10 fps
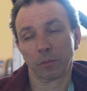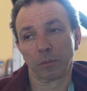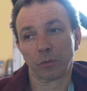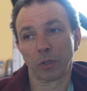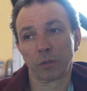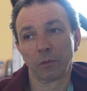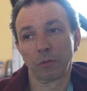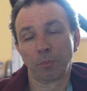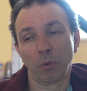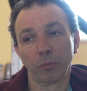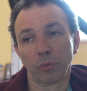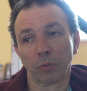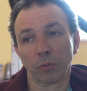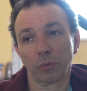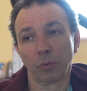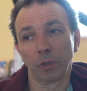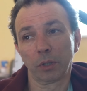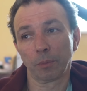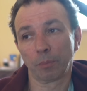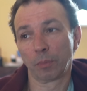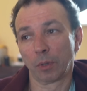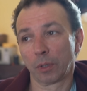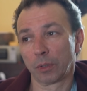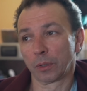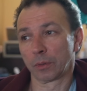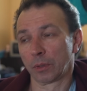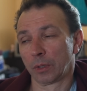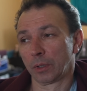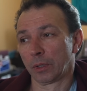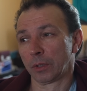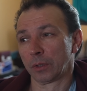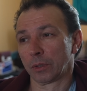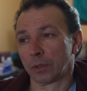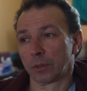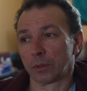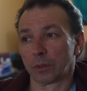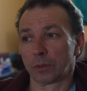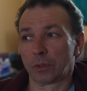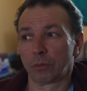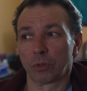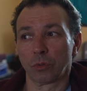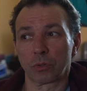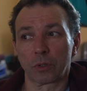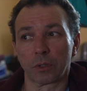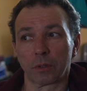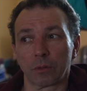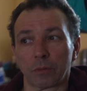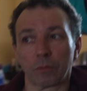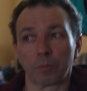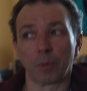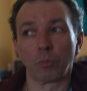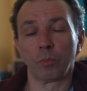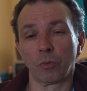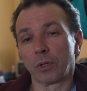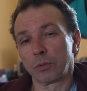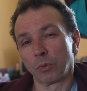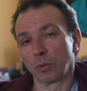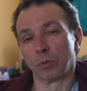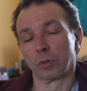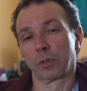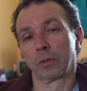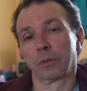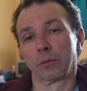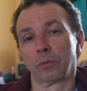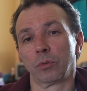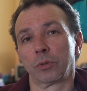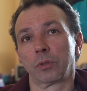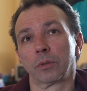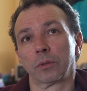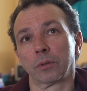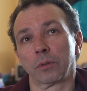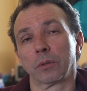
вот сейчас не вспомню, но это 90, по-моему, восьмой год. Вот. Кстати,